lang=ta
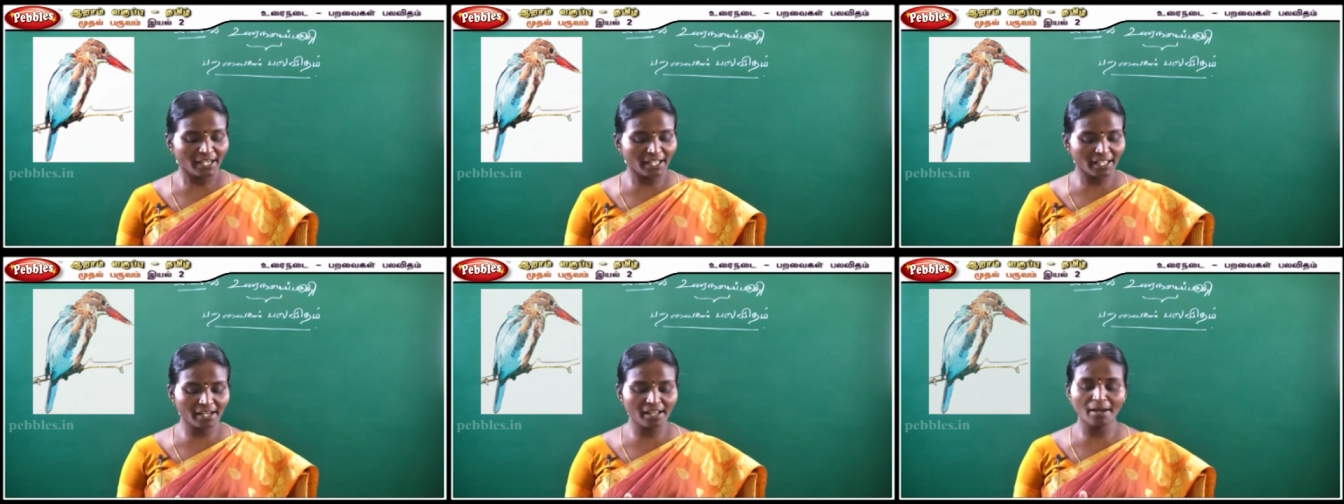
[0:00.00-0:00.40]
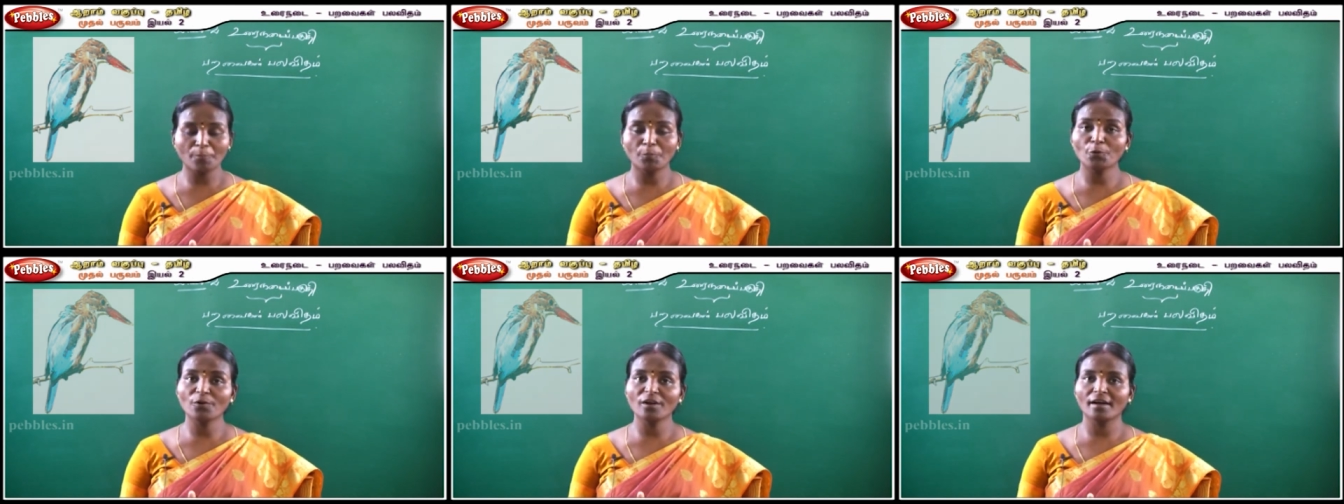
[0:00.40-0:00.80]
நீர்
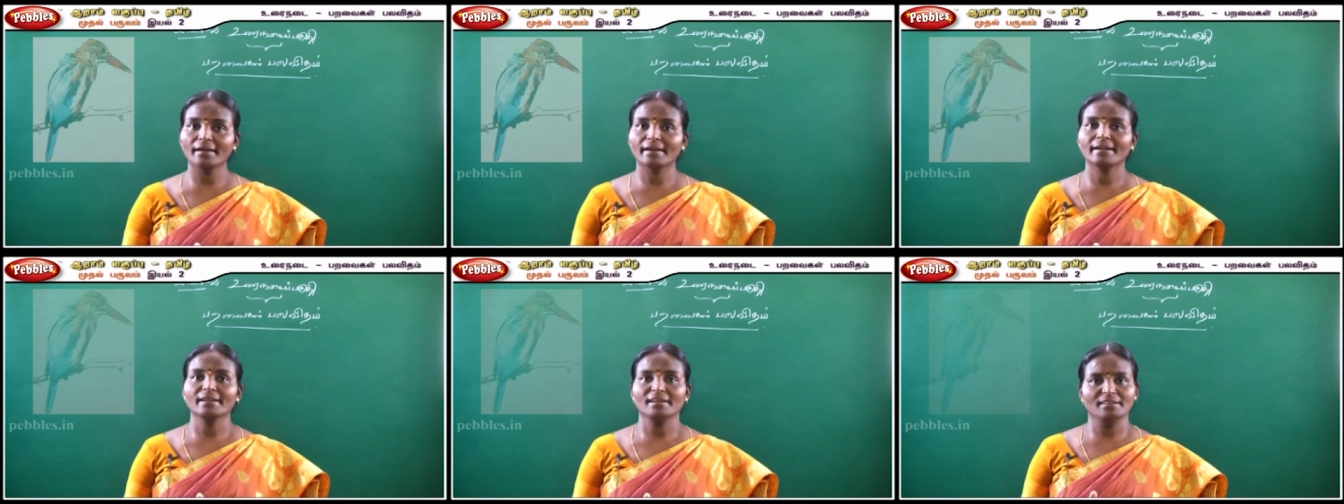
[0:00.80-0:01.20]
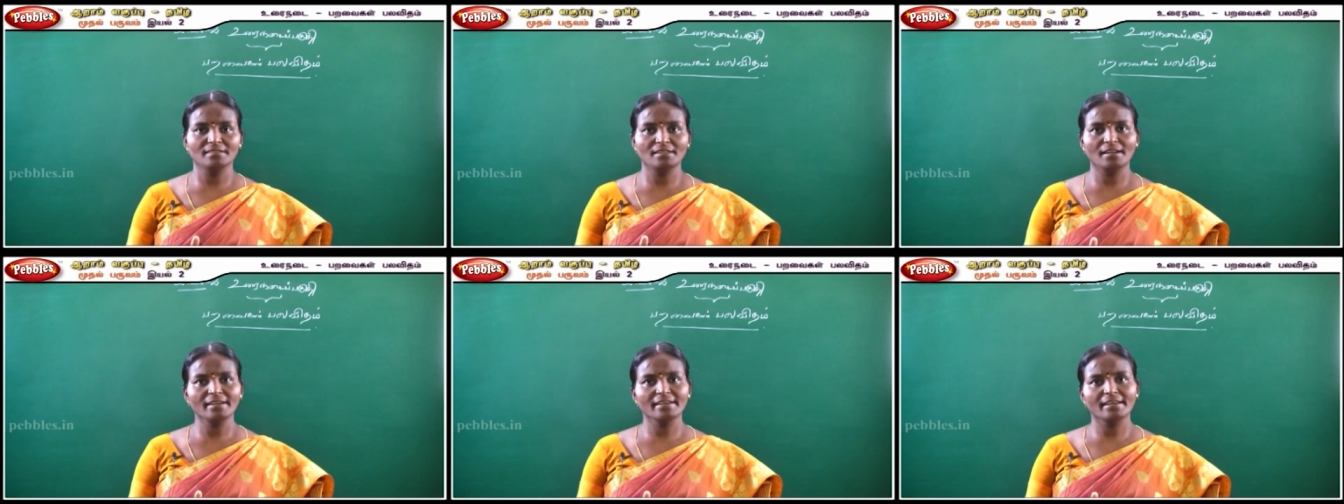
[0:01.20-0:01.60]
பூநாரை
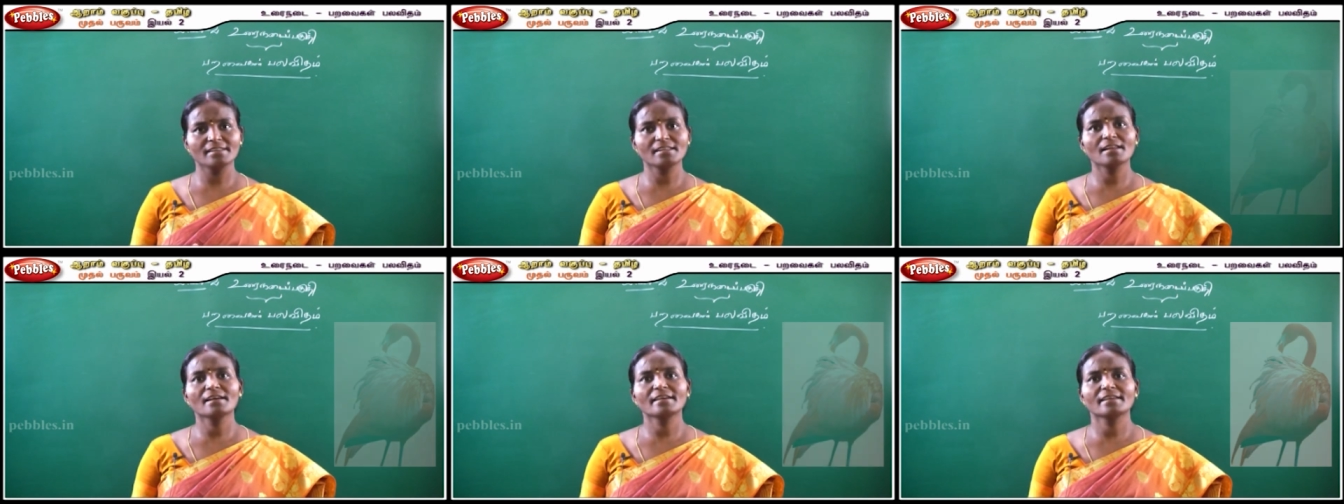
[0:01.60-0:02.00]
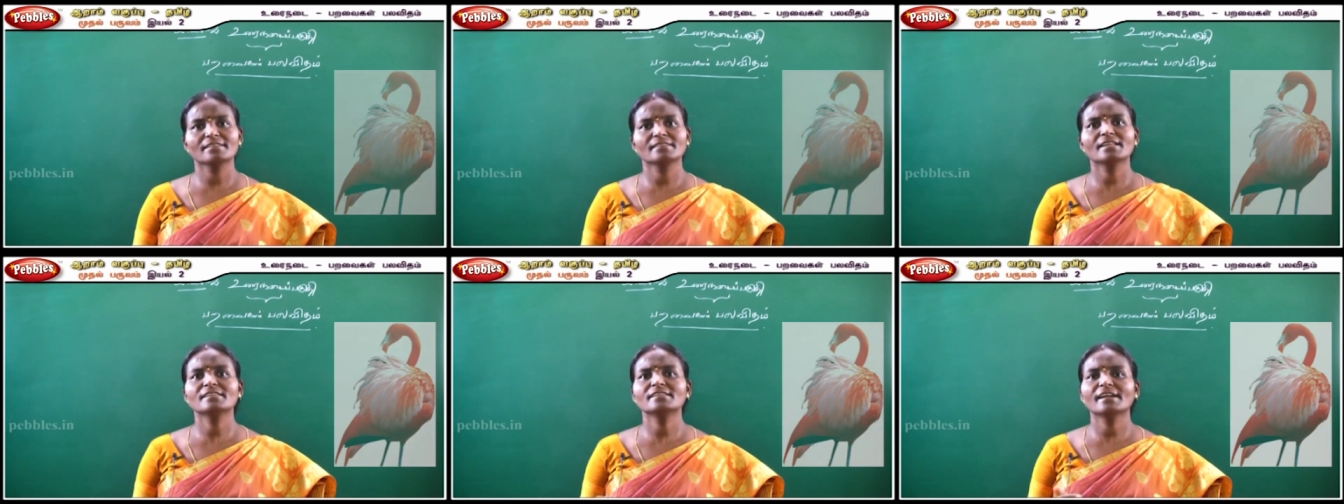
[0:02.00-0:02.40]
இதெல்லாம் எதெல்லாம்
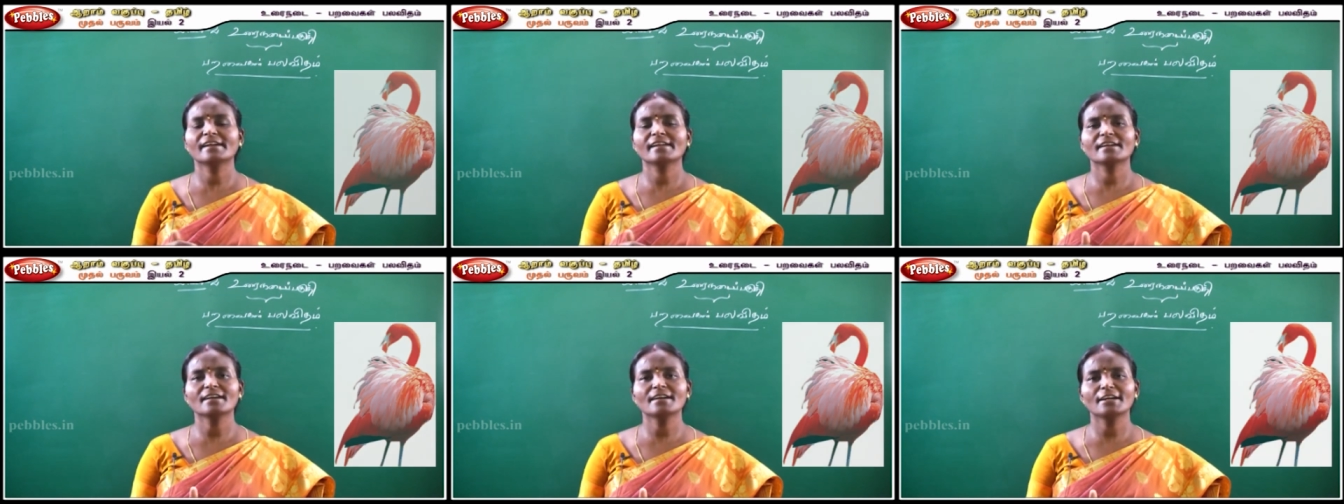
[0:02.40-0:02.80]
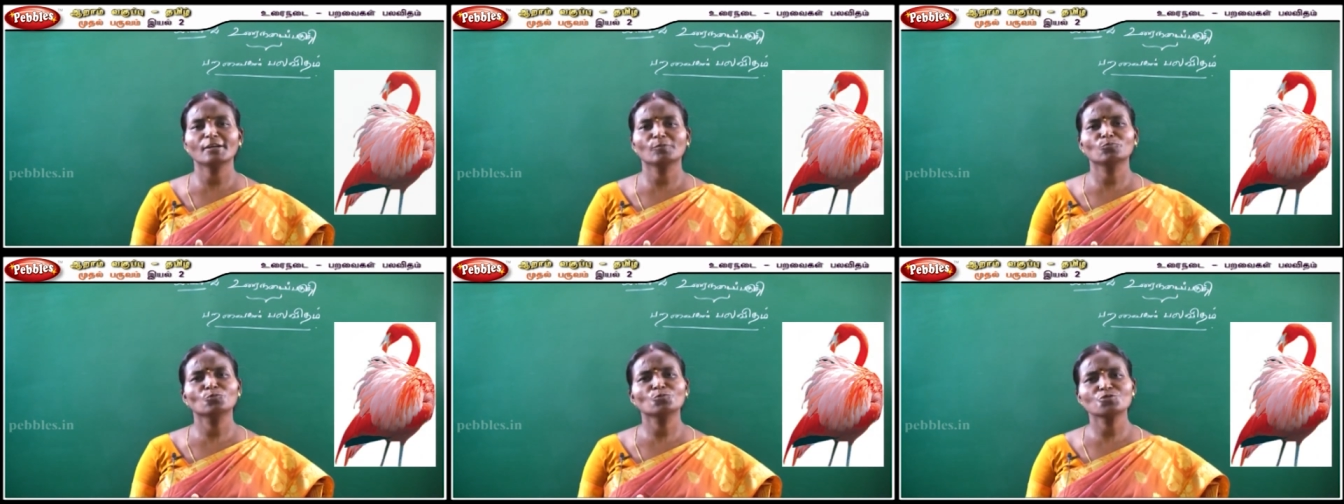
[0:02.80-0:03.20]
எந்தெந்த
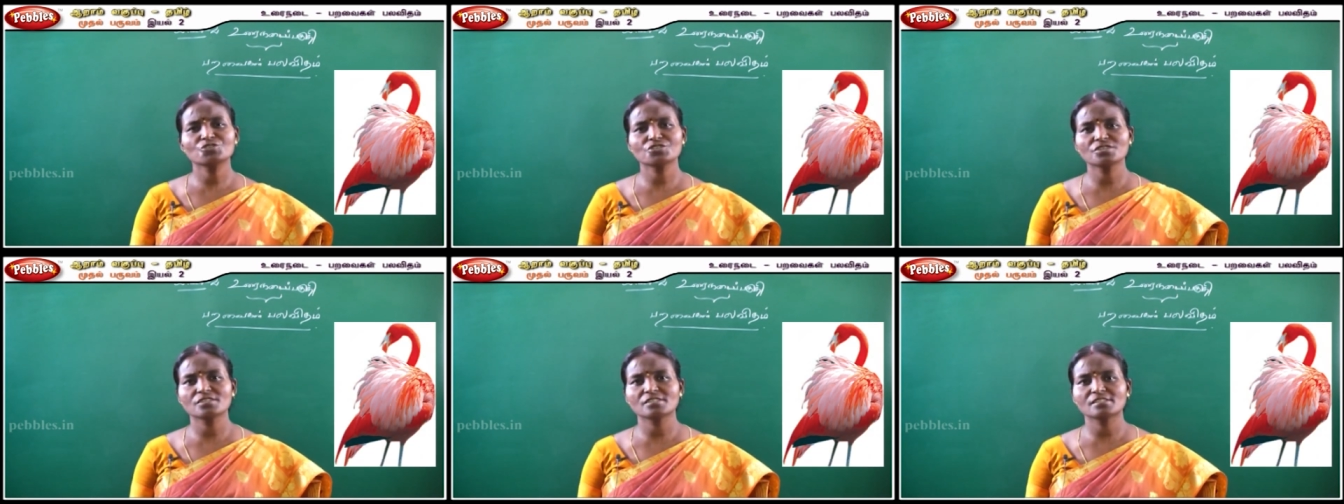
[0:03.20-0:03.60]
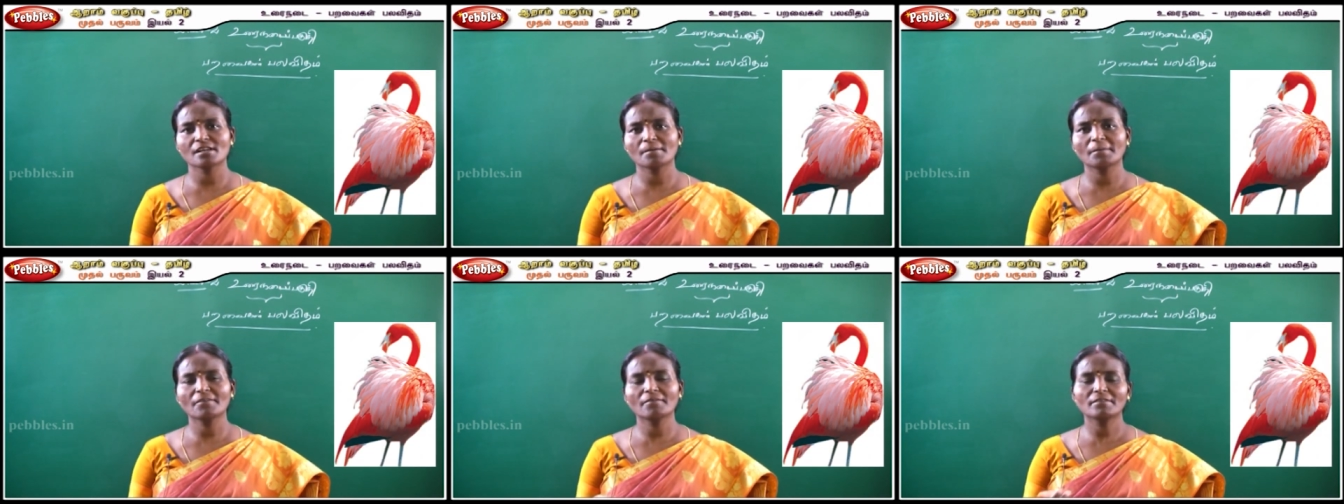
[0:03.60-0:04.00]
இடங்களில் மூன்று
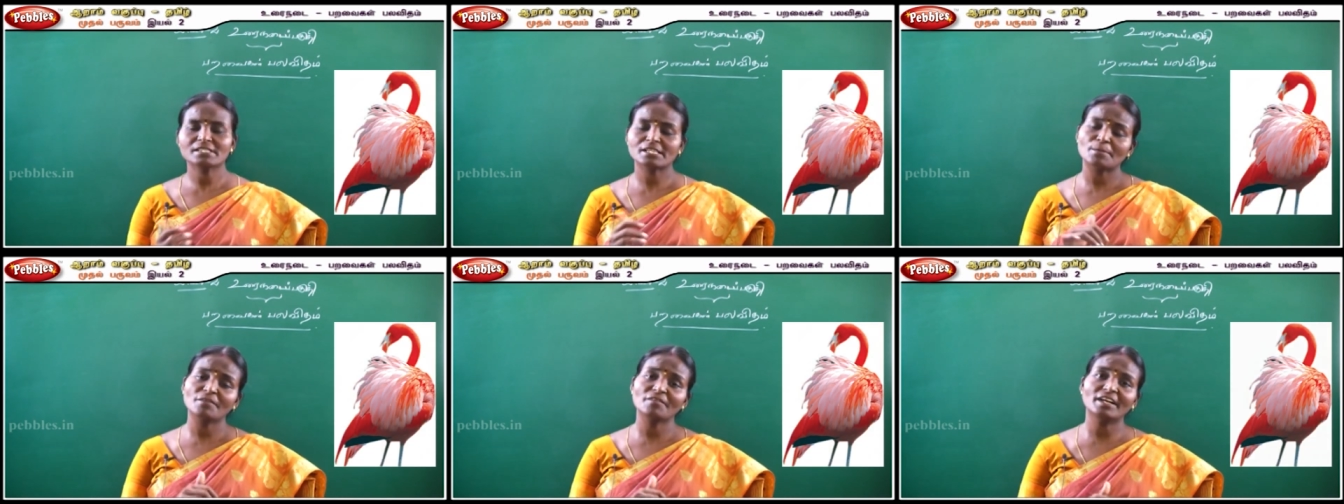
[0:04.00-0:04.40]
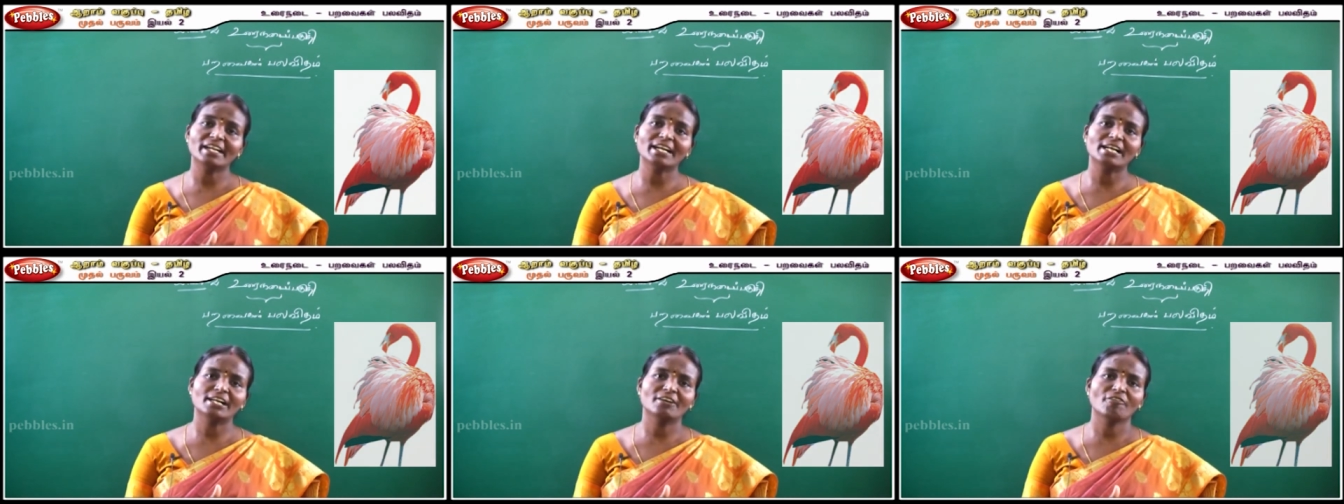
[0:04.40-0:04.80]
சம
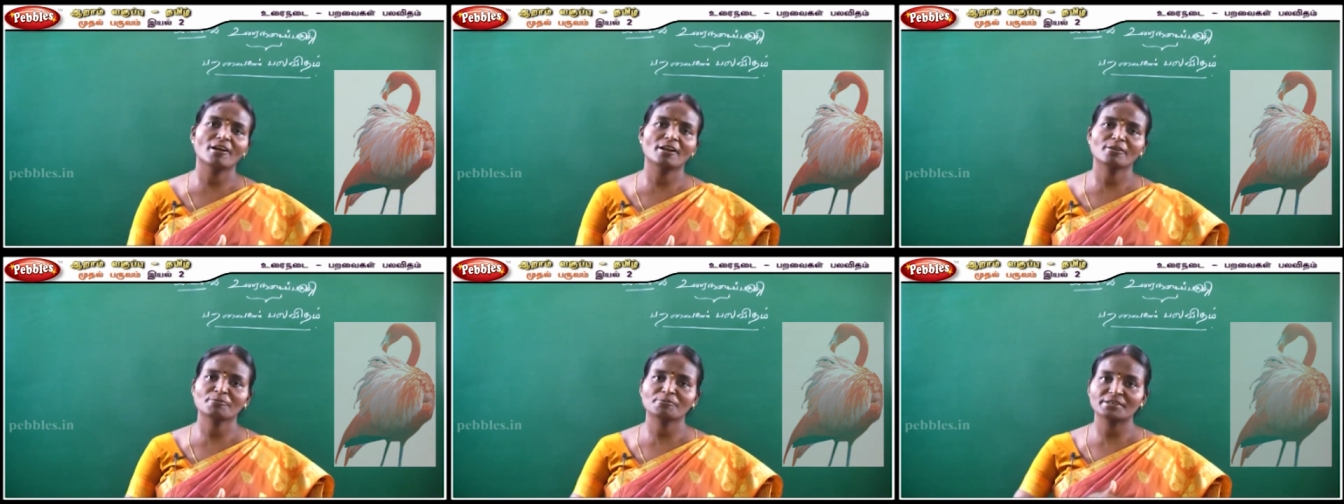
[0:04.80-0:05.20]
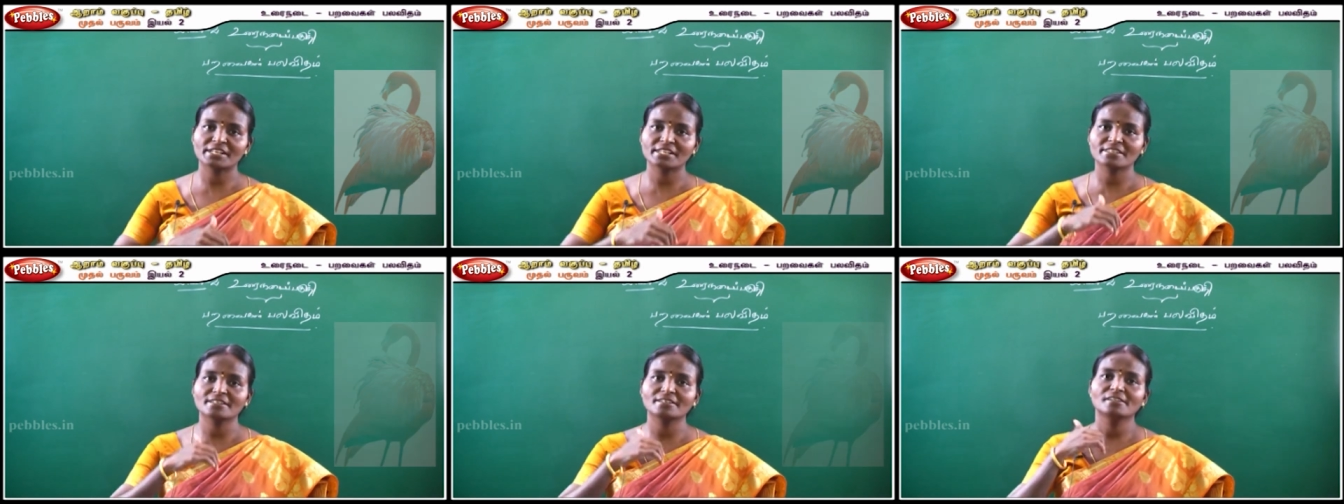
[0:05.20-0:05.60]
சமவெளிகளில்
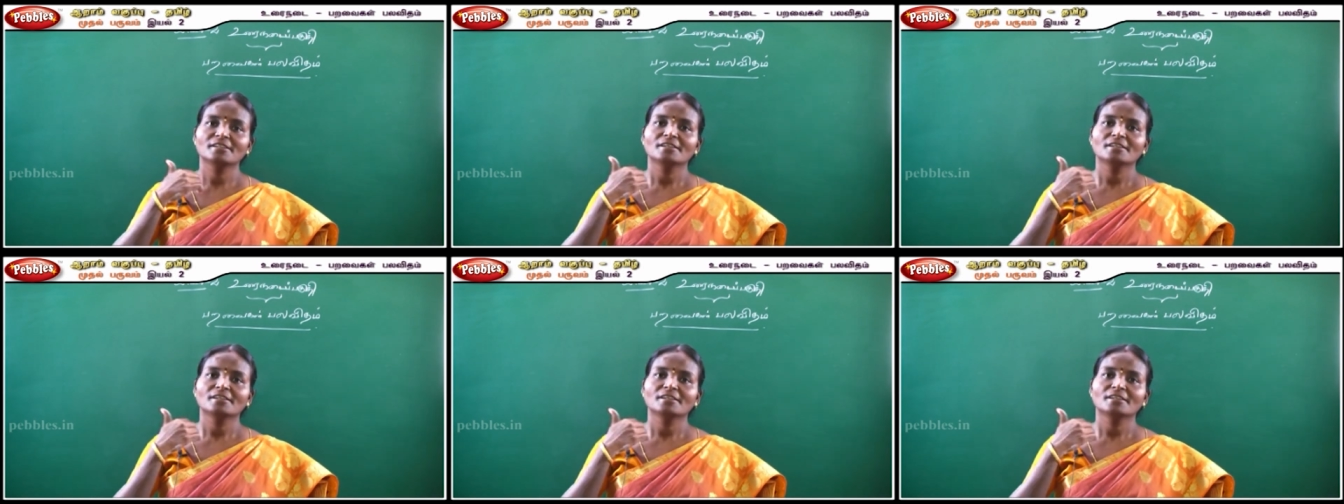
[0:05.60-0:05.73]
வாழக்கூடியது